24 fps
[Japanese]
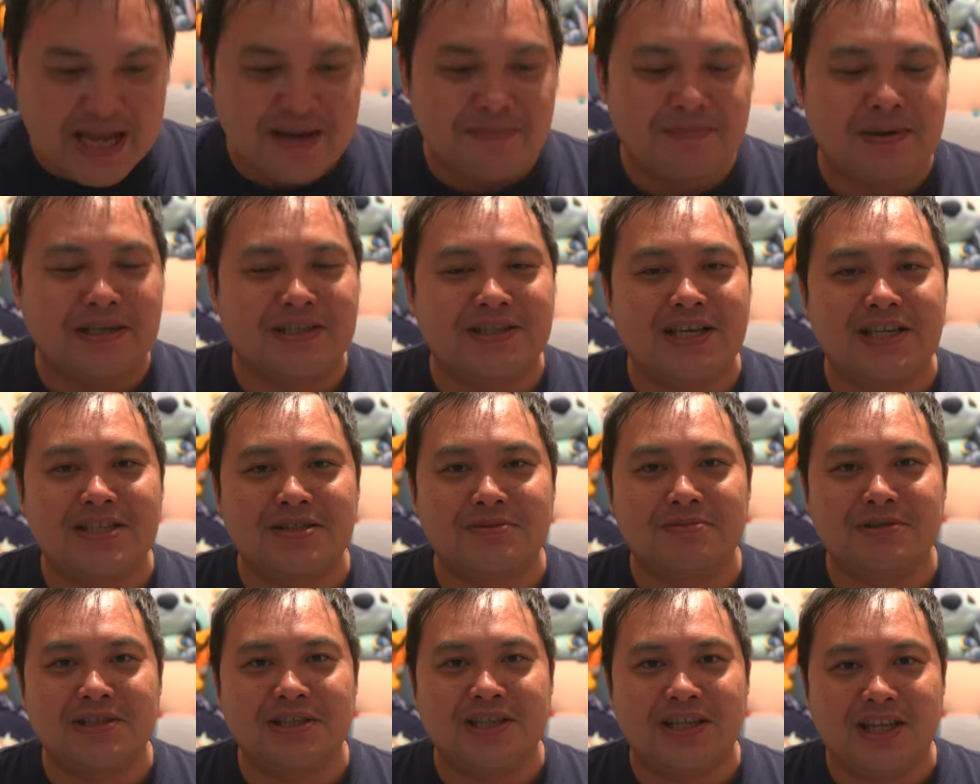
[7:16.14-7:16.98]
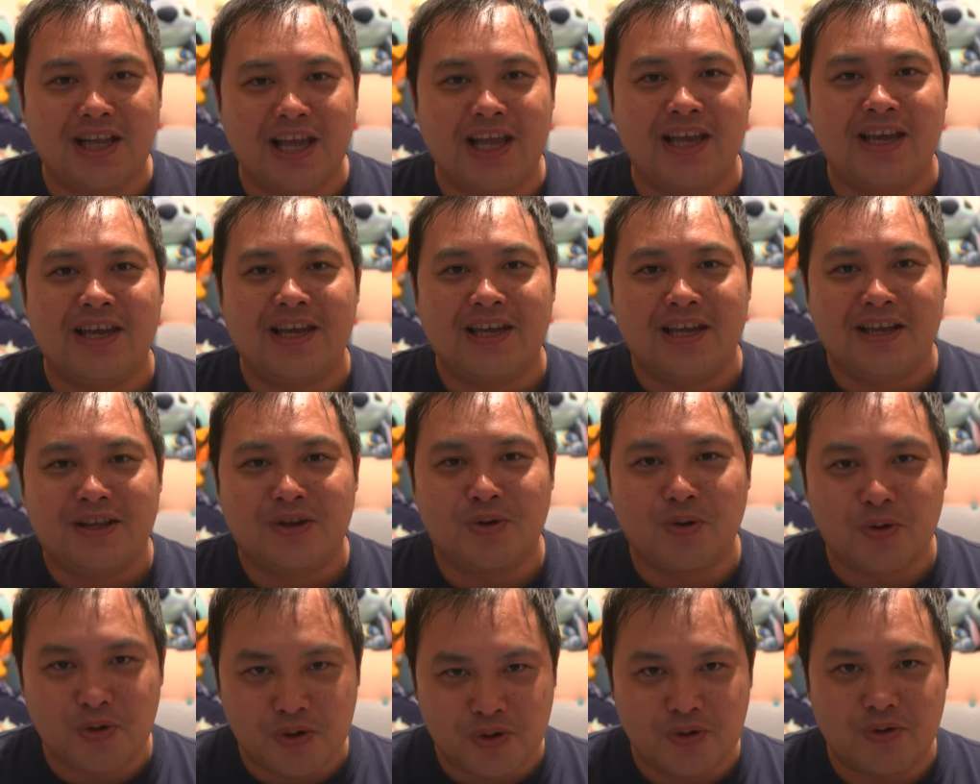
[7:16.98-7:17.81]
まあ、久しぶりにね、
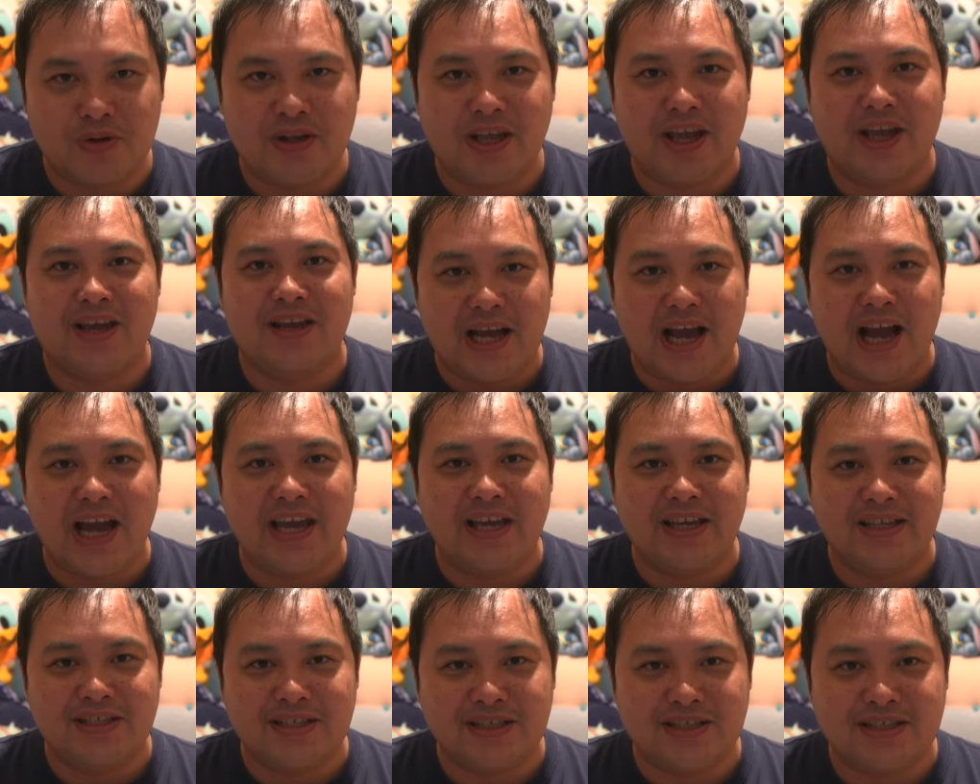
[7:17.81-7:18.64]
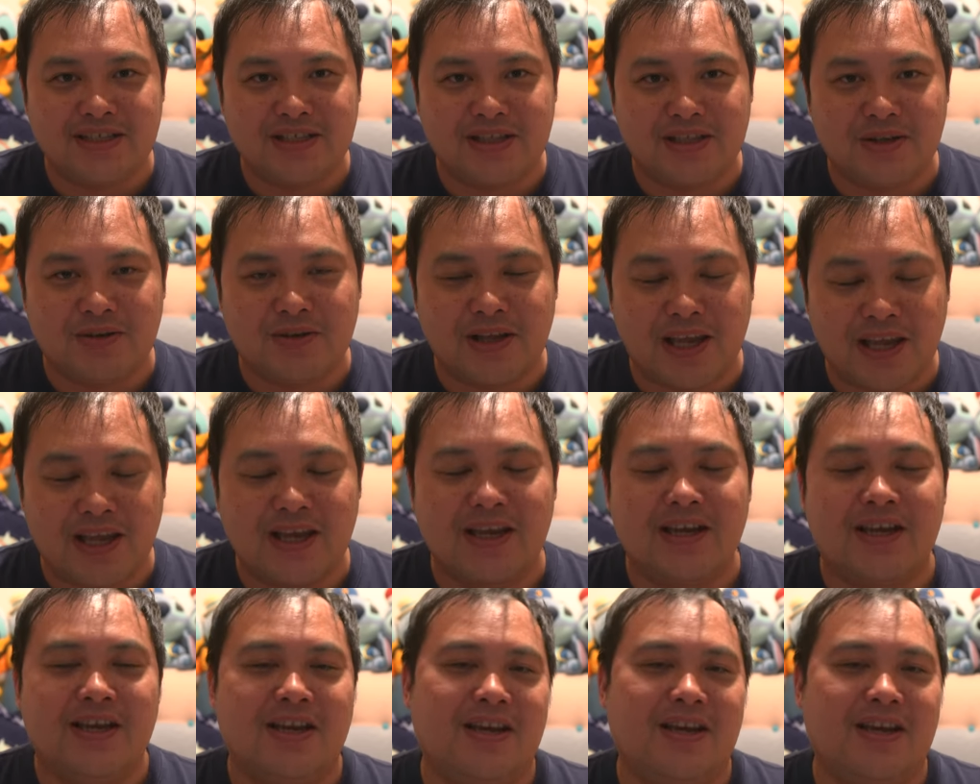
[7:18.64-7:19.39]
東京で IHG のね、